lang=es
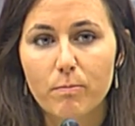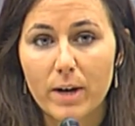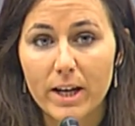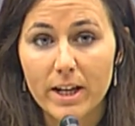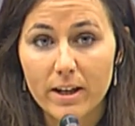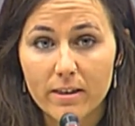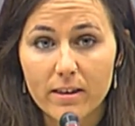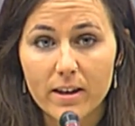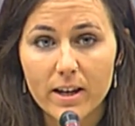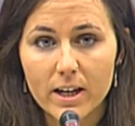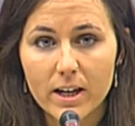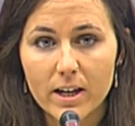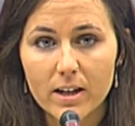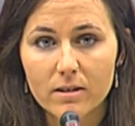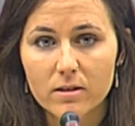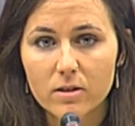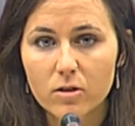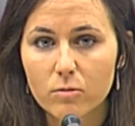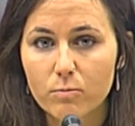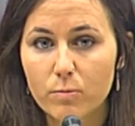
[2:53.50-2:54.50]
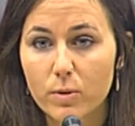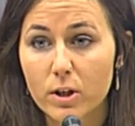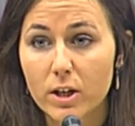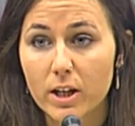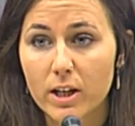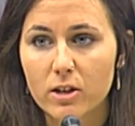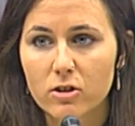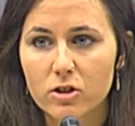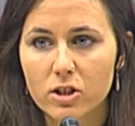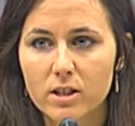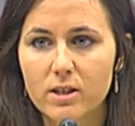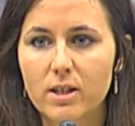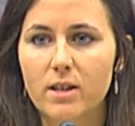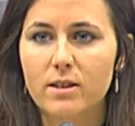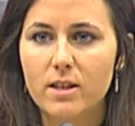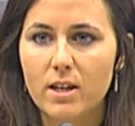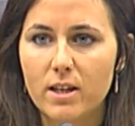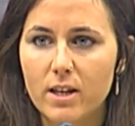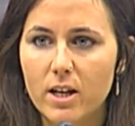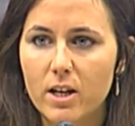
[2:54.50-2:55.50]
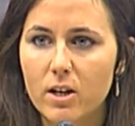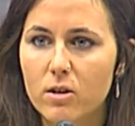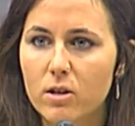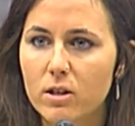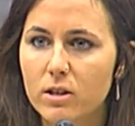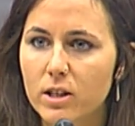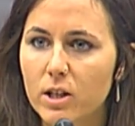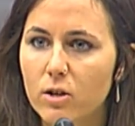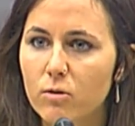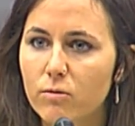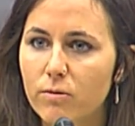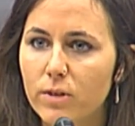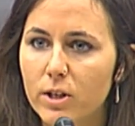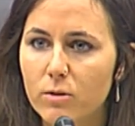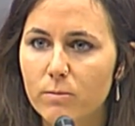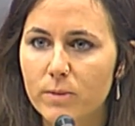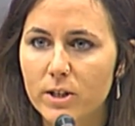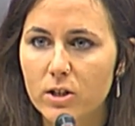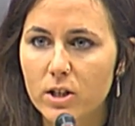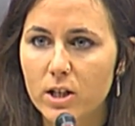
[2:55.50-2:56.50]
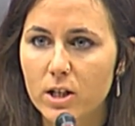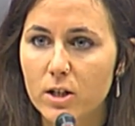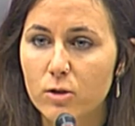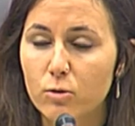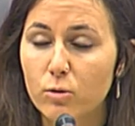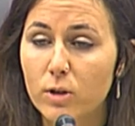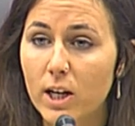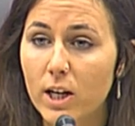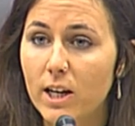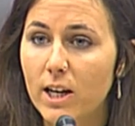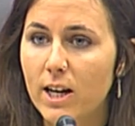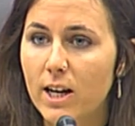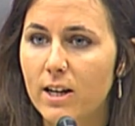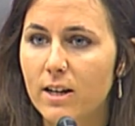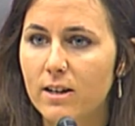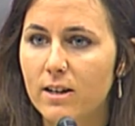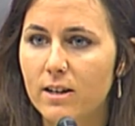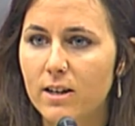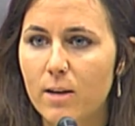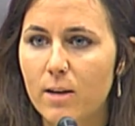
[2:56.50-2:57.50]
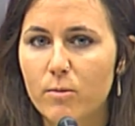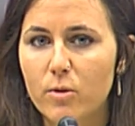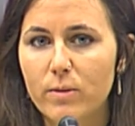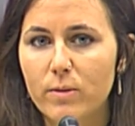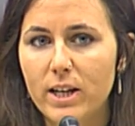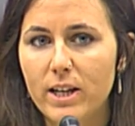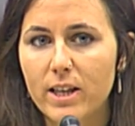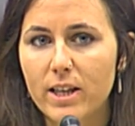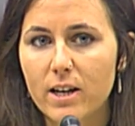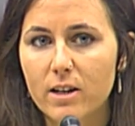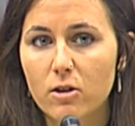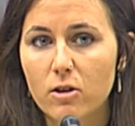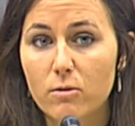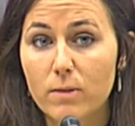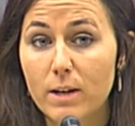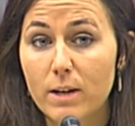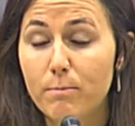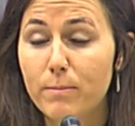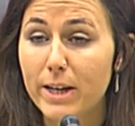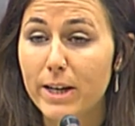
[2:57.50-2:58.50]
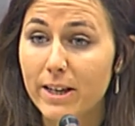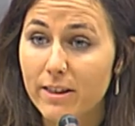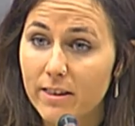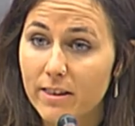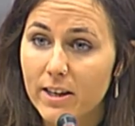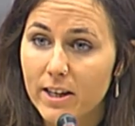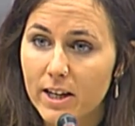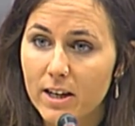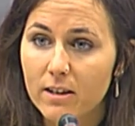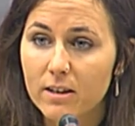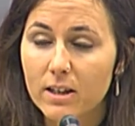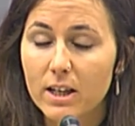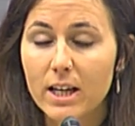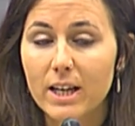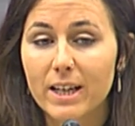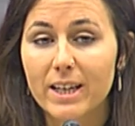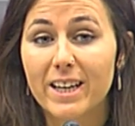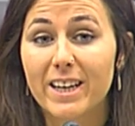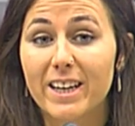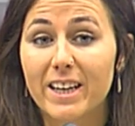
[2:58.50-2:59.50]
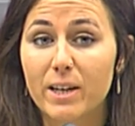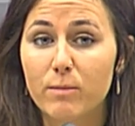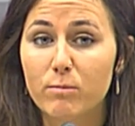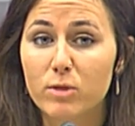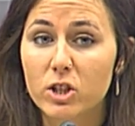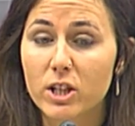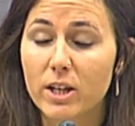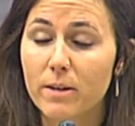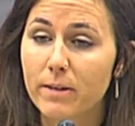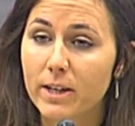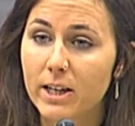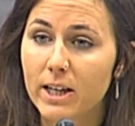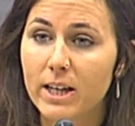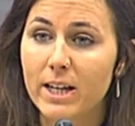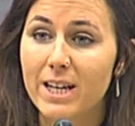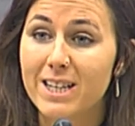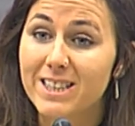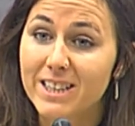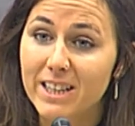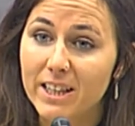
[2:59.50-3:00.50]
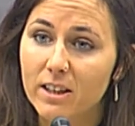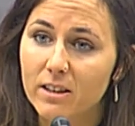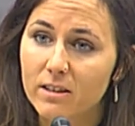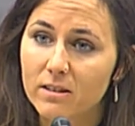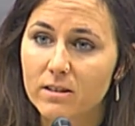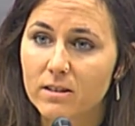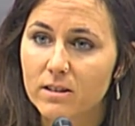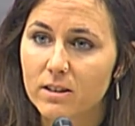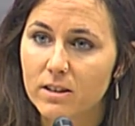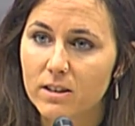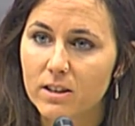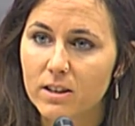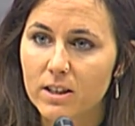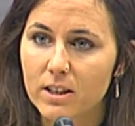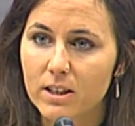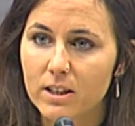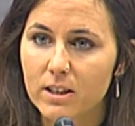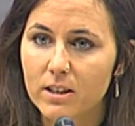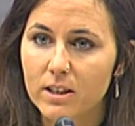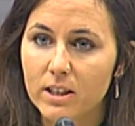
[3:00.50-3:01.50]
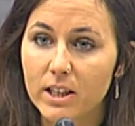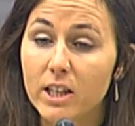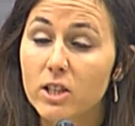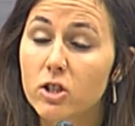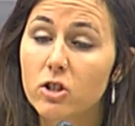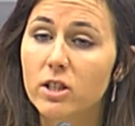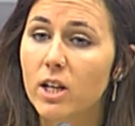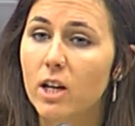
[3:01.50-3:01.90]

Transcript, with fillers: pareciera, porque no se trata de, un fenómeno natural, la movilidad global, pareciera que queremos que vengan así. Y eso